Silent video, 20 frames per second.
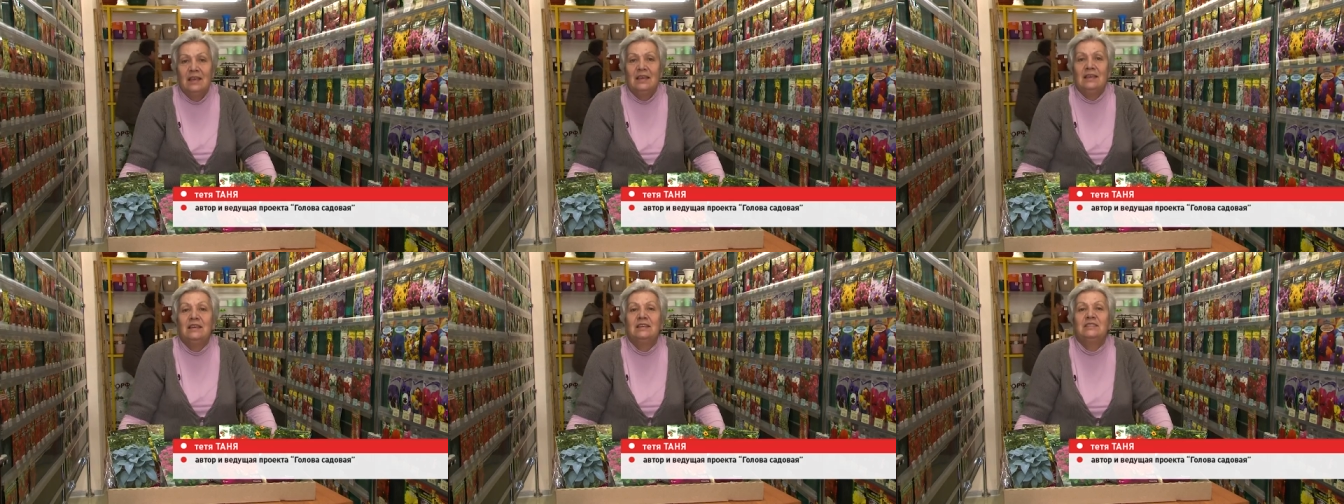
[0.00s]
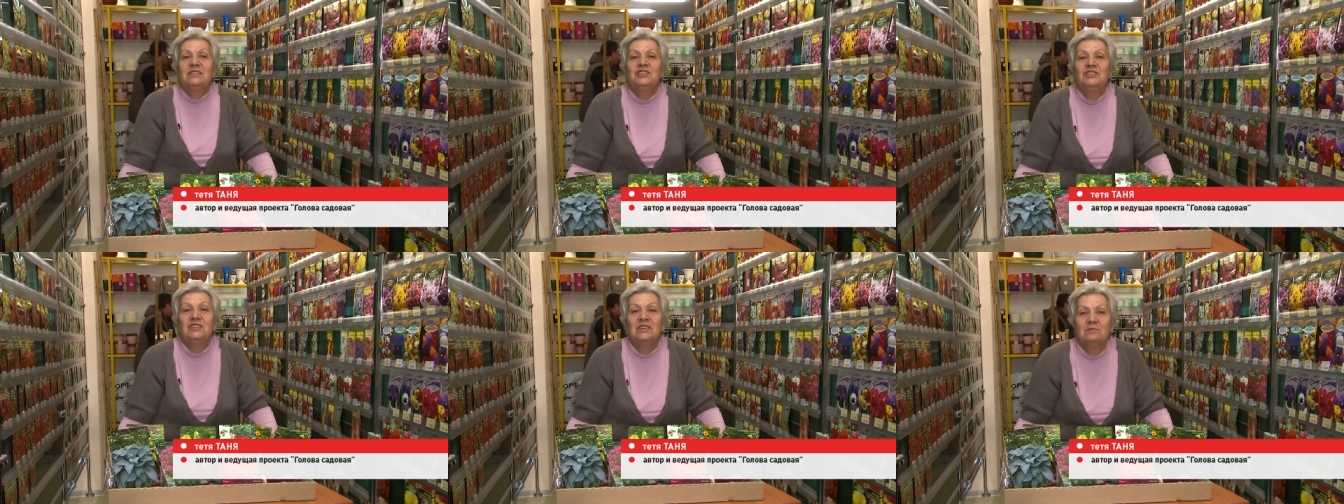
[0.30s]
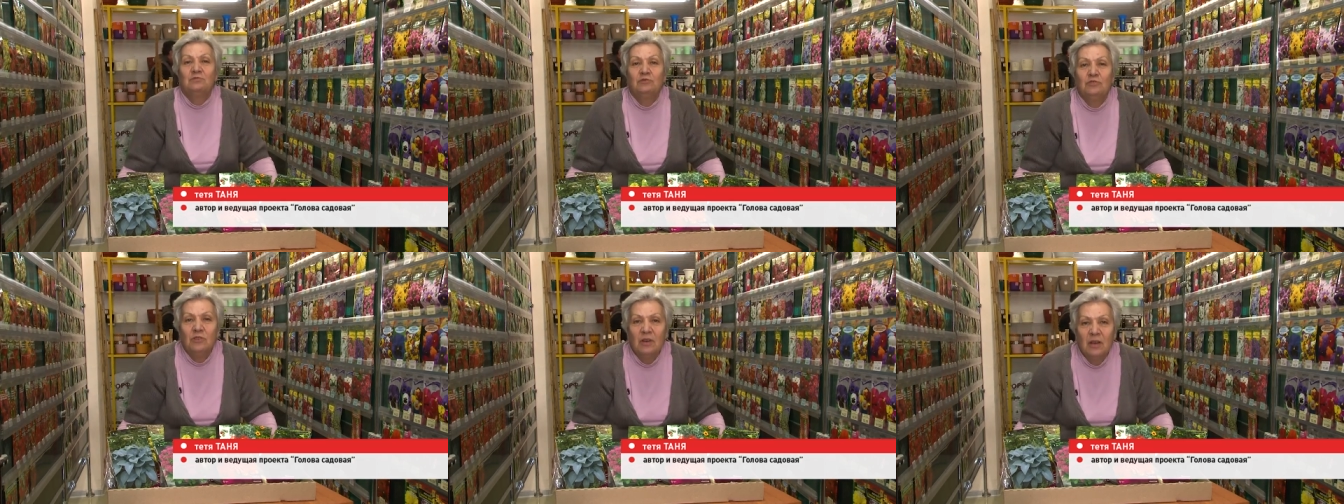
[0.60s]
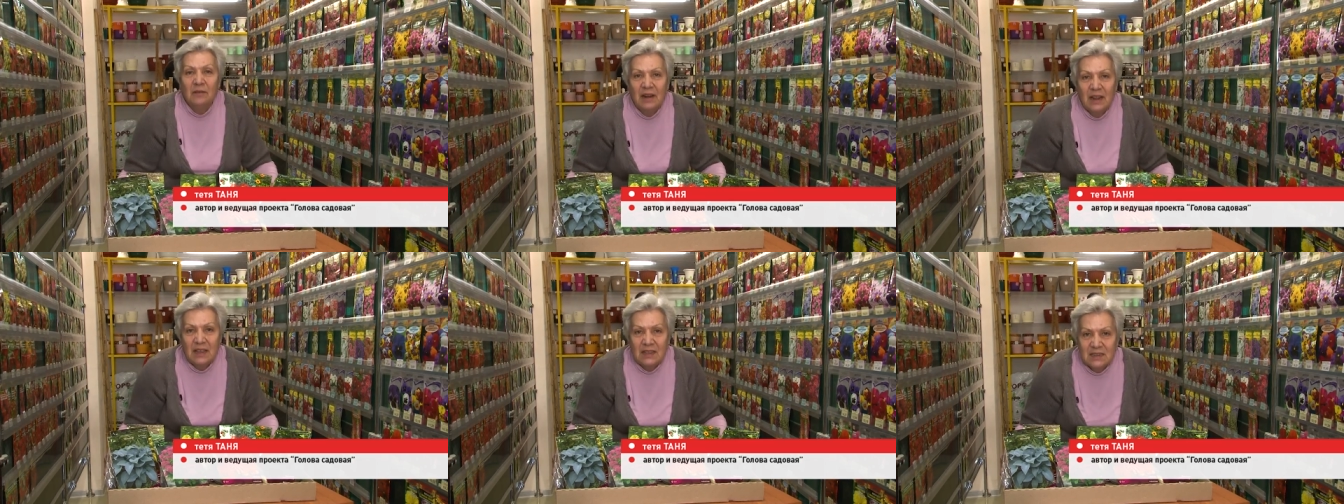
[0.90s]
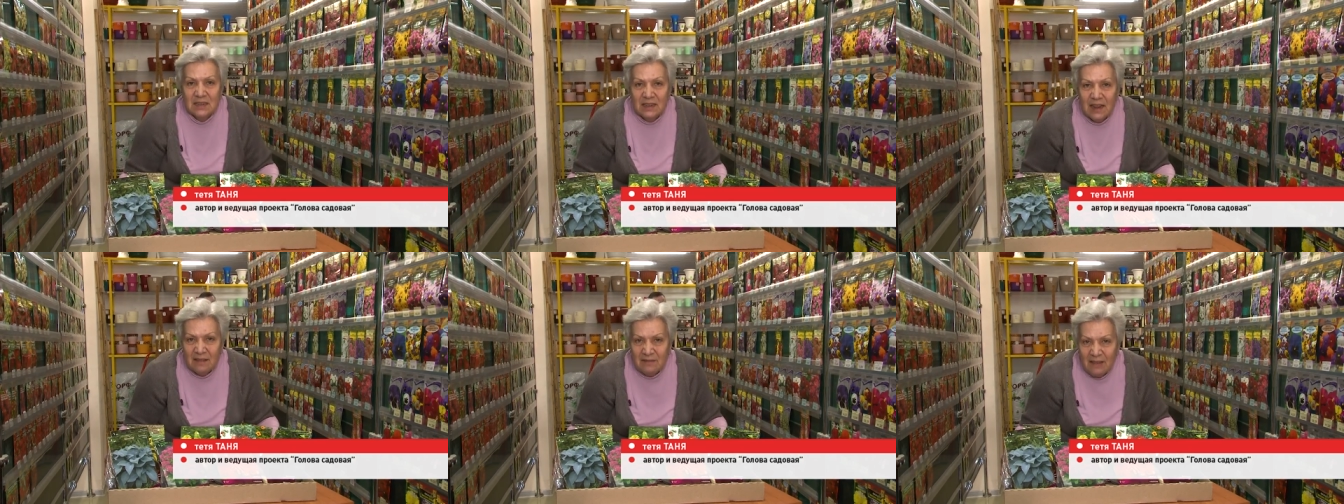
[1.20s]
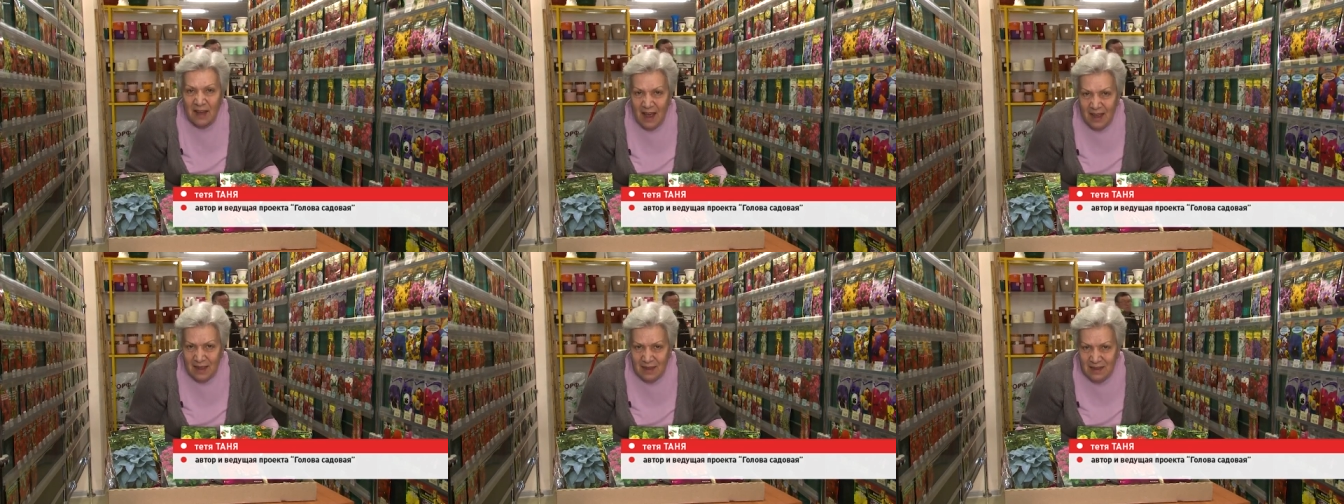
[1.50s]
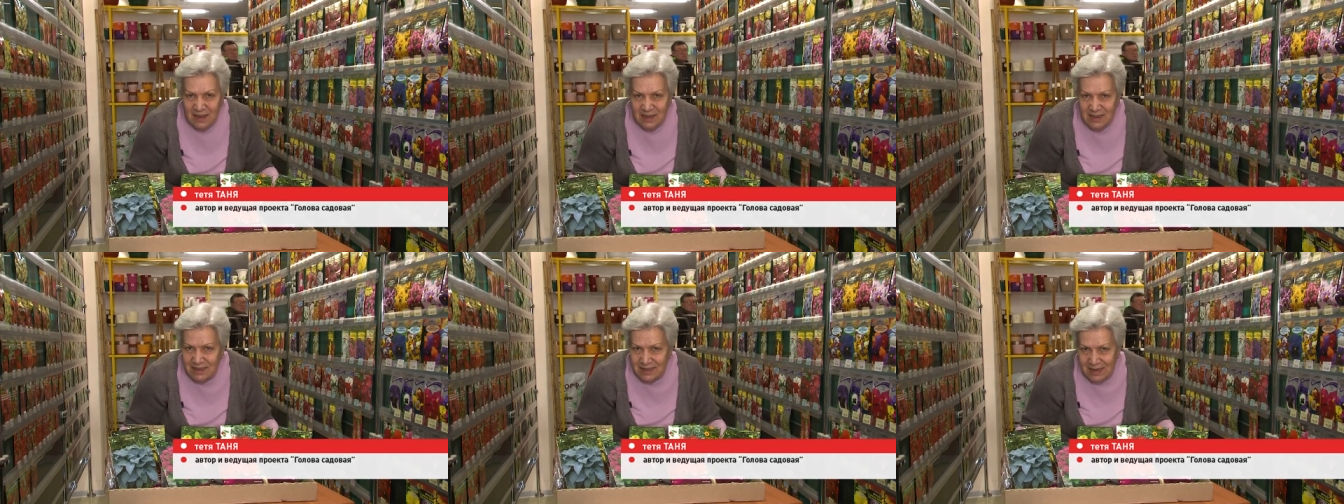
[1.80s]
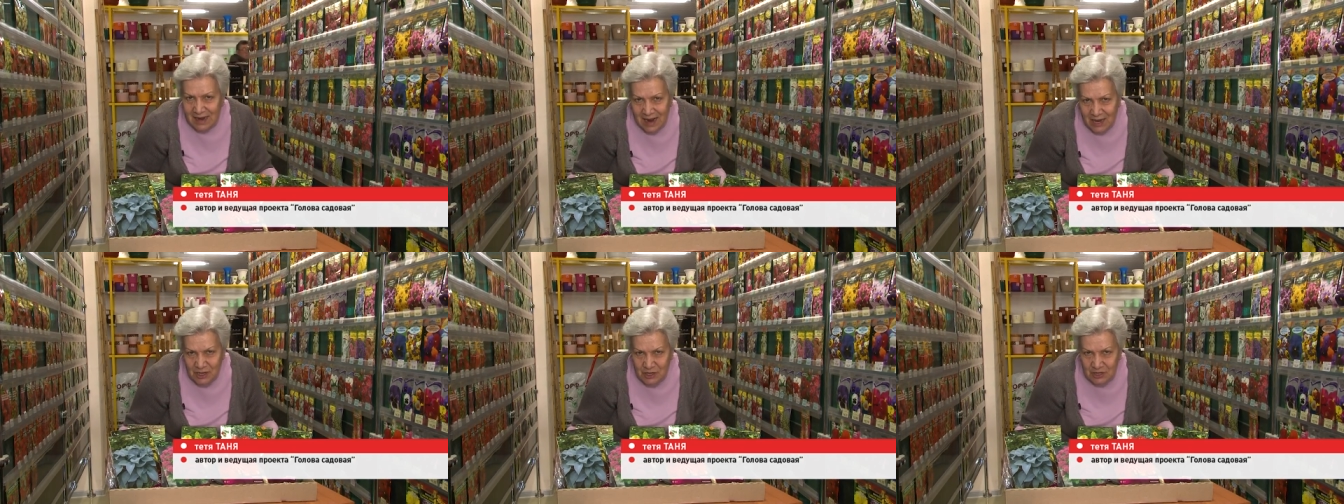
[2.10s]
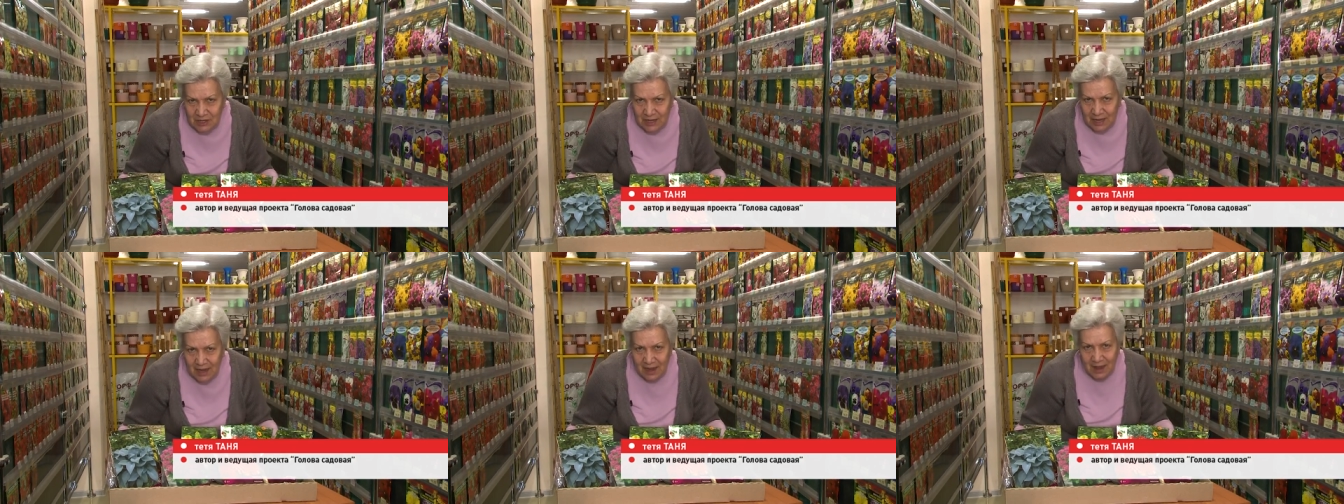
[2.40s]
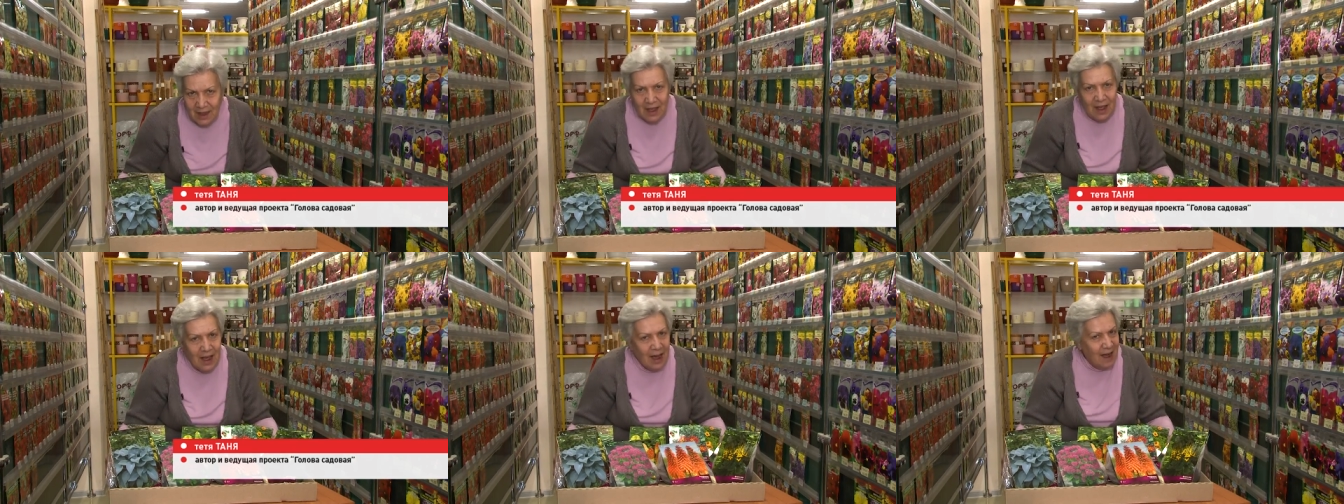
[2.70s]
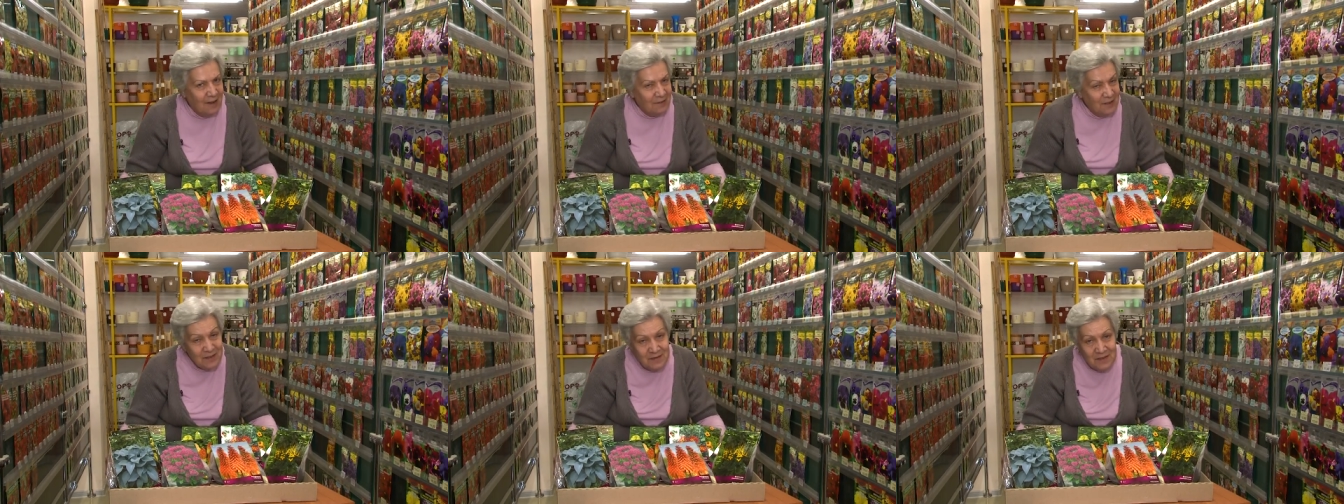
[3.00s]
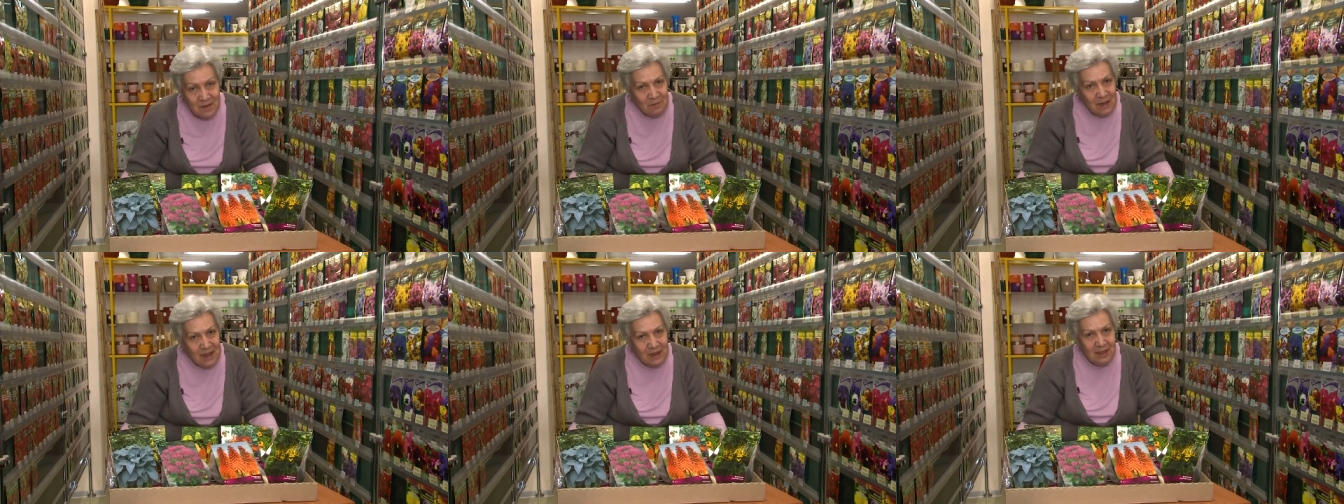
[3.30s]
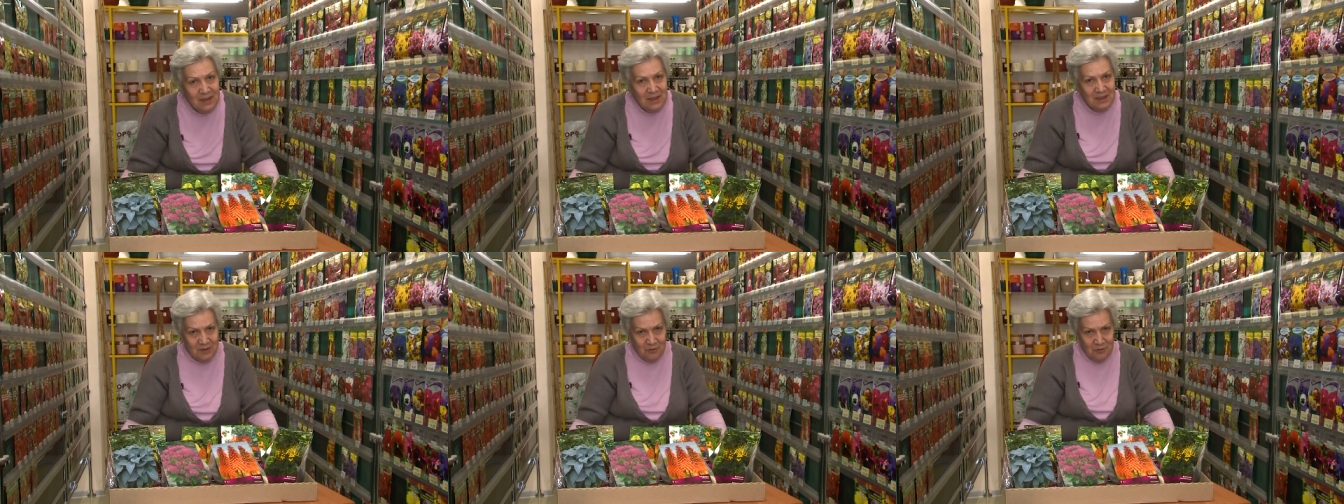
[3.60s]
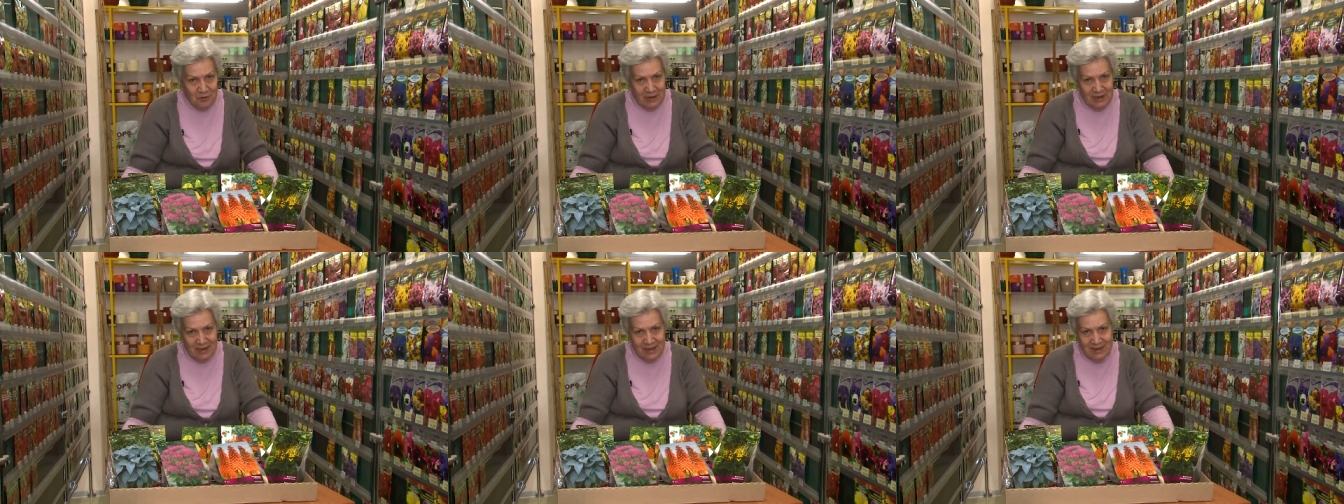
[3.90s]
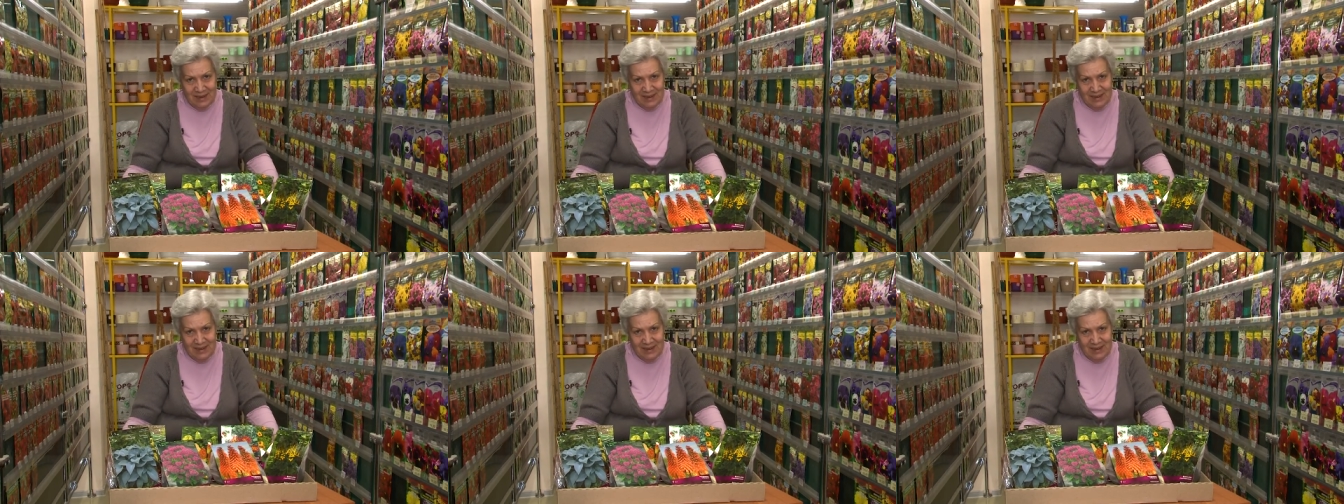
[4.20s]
Я сейчас буду говорить слова страшные, а вы внимательно слушайте.